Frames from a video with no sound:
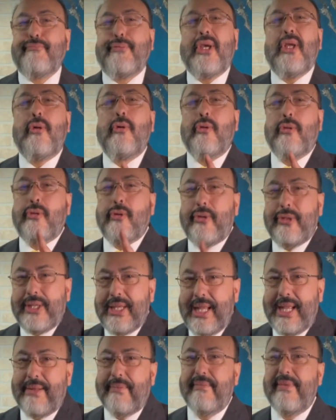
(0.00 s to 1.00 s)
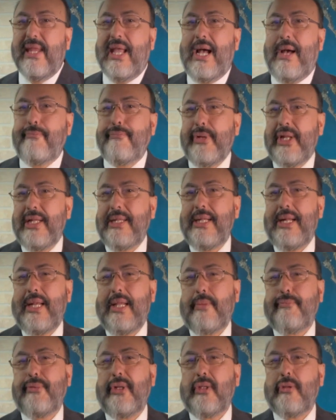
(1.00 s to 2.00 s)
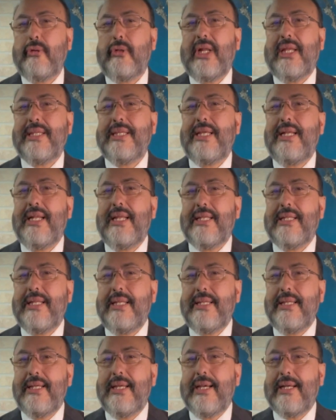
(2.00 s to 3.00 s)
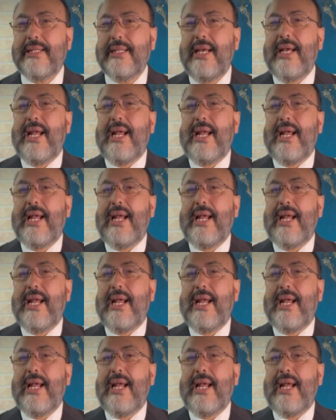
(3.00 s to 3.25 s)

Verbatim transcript: Pero ¿dónde aprenden las personas kinestésicas?